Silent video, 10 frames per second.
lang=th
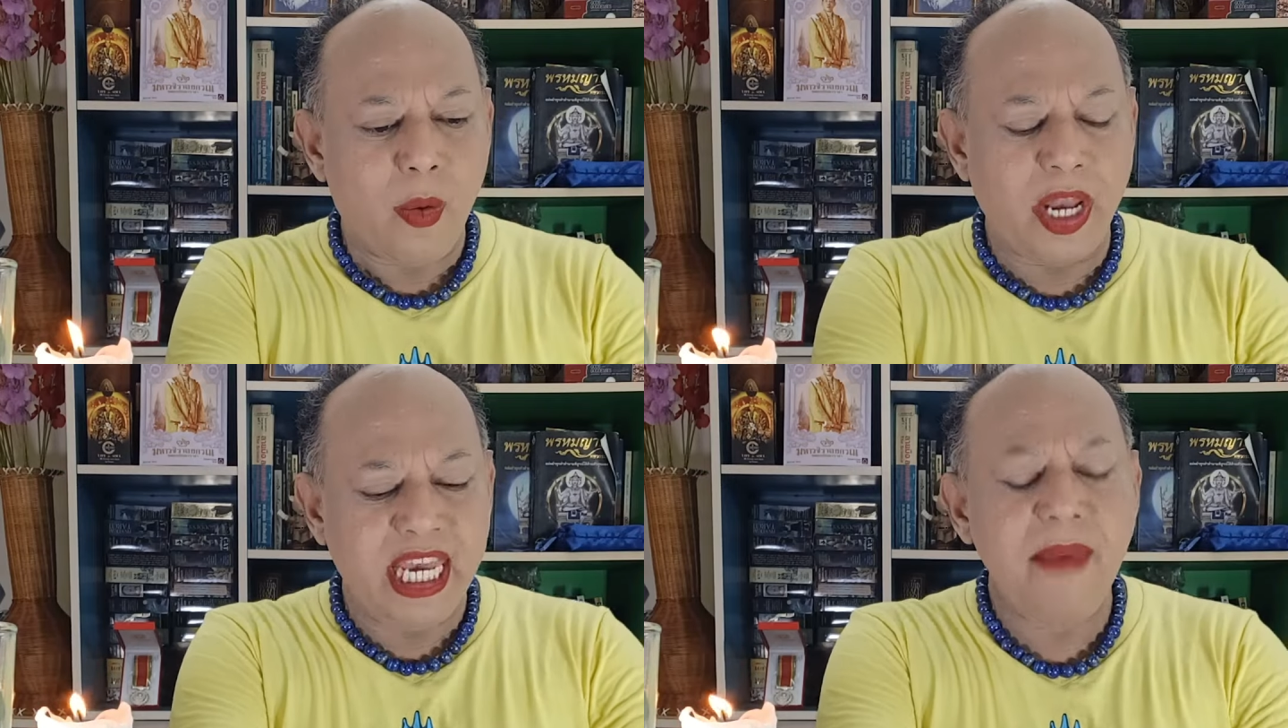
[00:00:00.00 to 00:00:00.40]

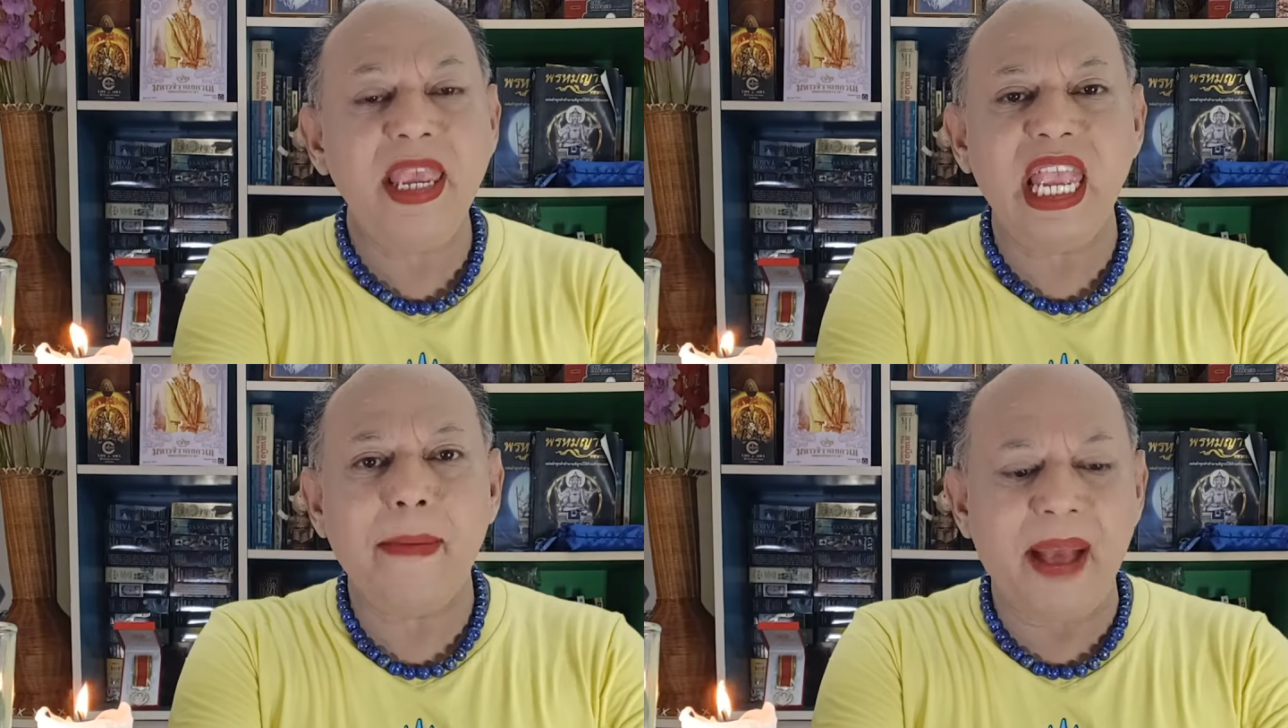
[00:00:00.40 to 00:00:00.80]
คนที่
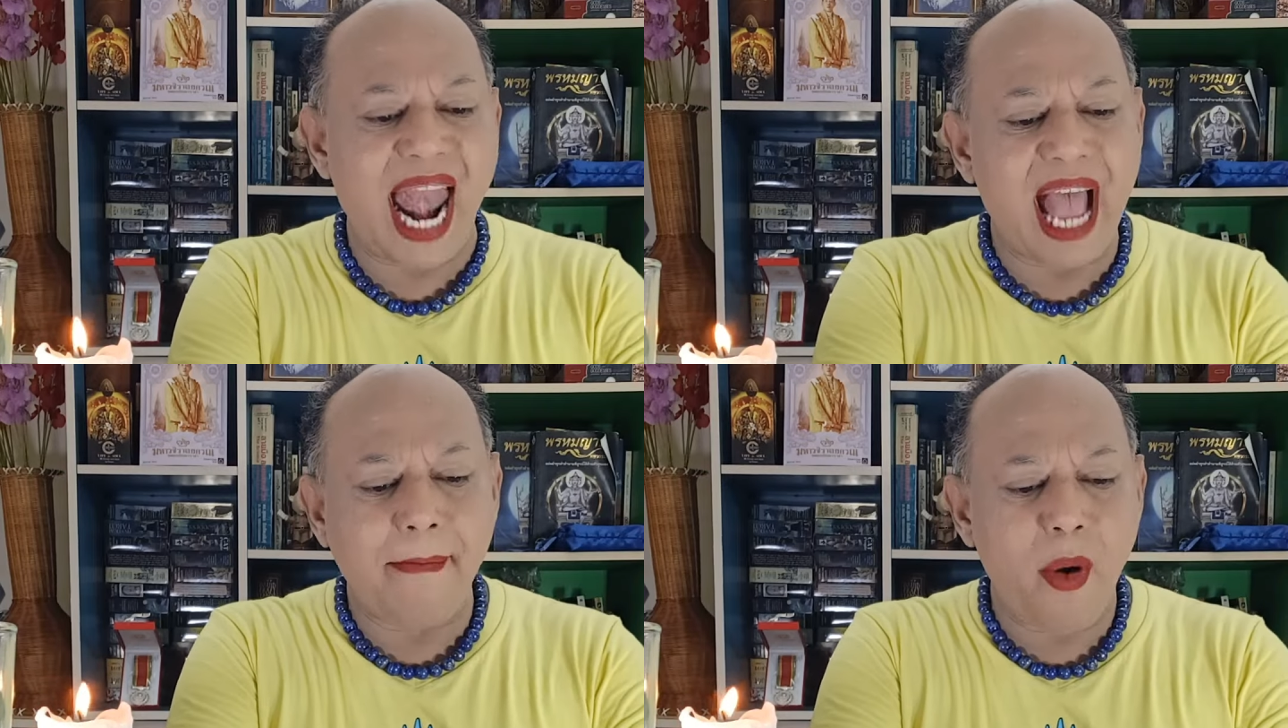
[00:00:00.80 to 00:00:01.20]
มีพ
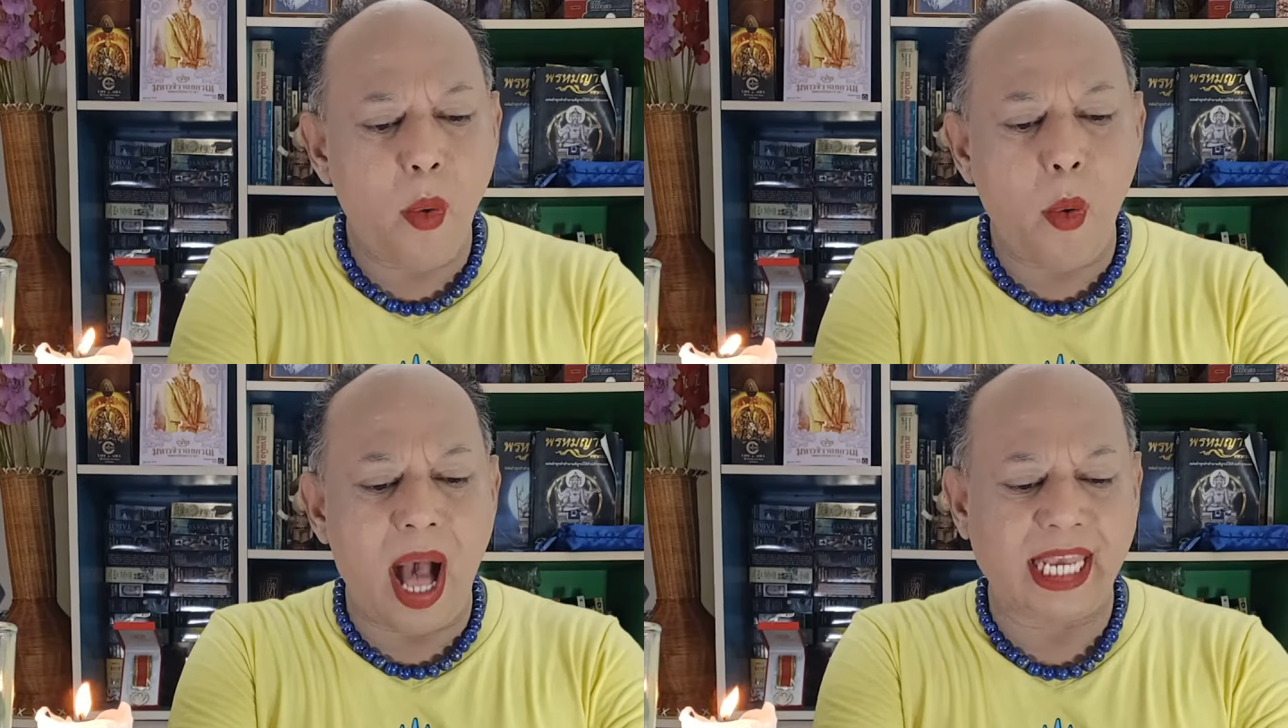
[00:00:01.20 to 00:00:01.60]
ลังบ
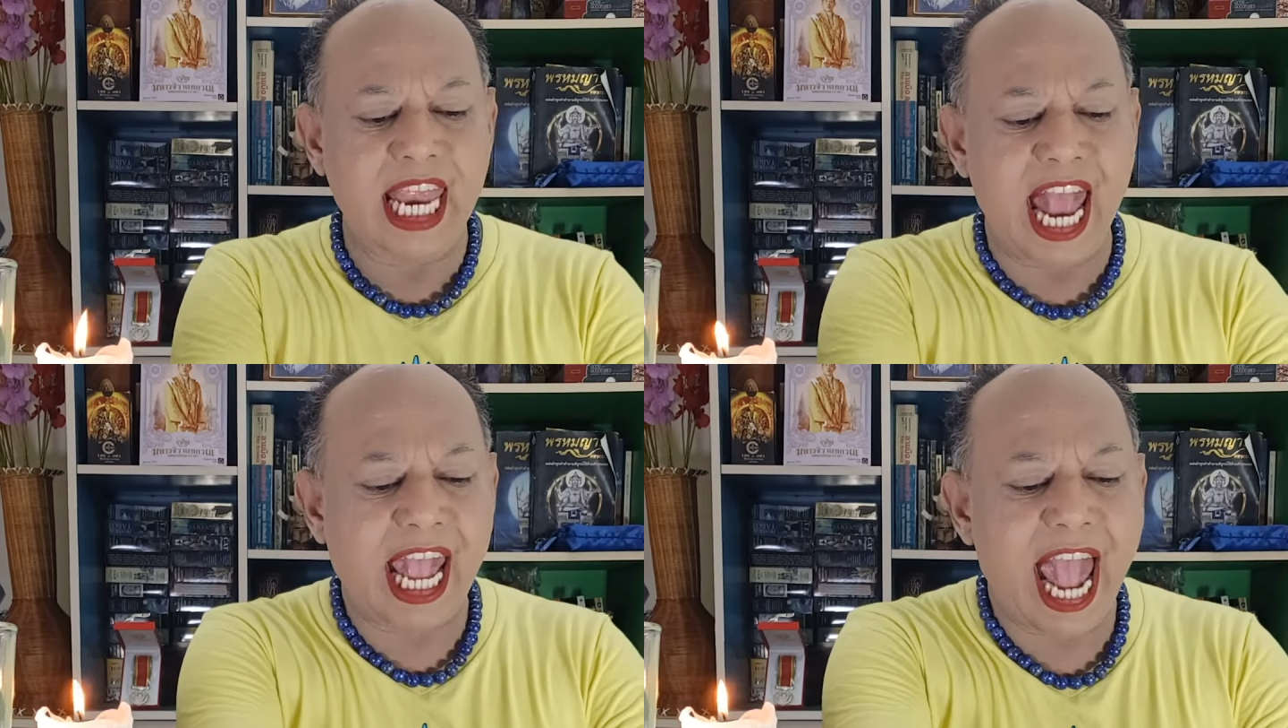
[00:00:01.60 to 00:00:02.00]
วก
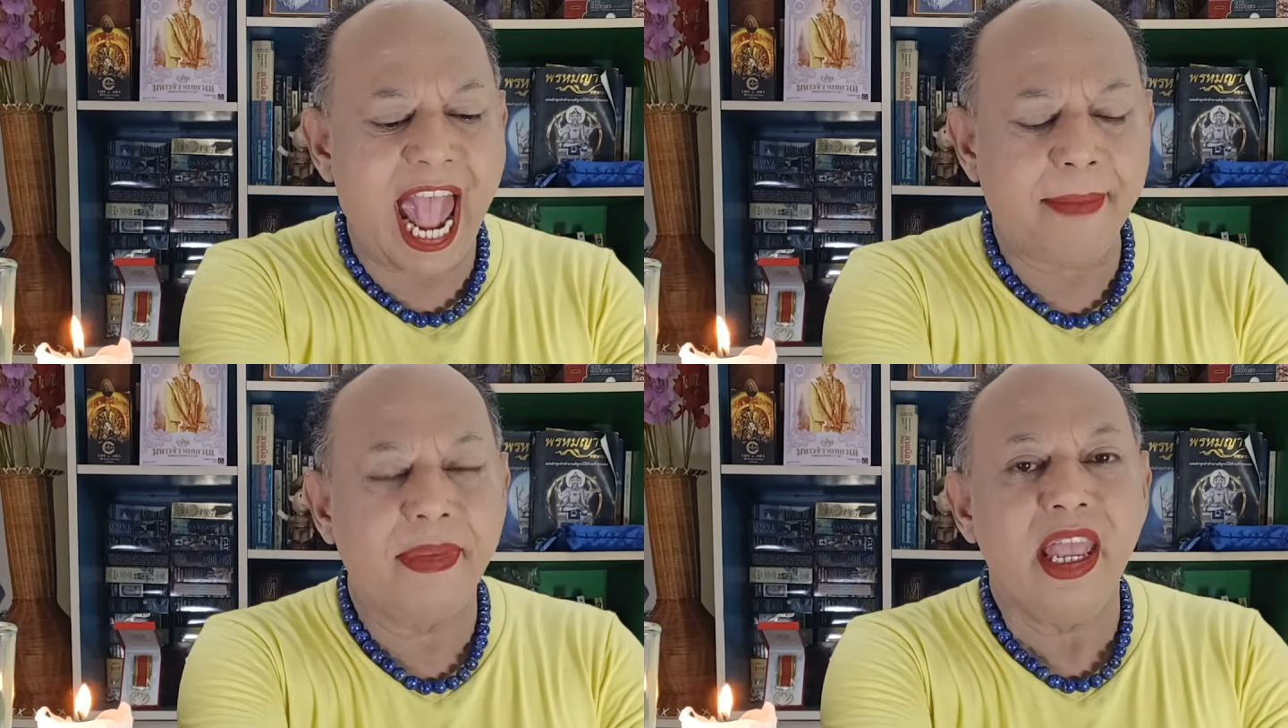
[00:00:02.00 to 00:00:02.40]
เนี่ยนะคะ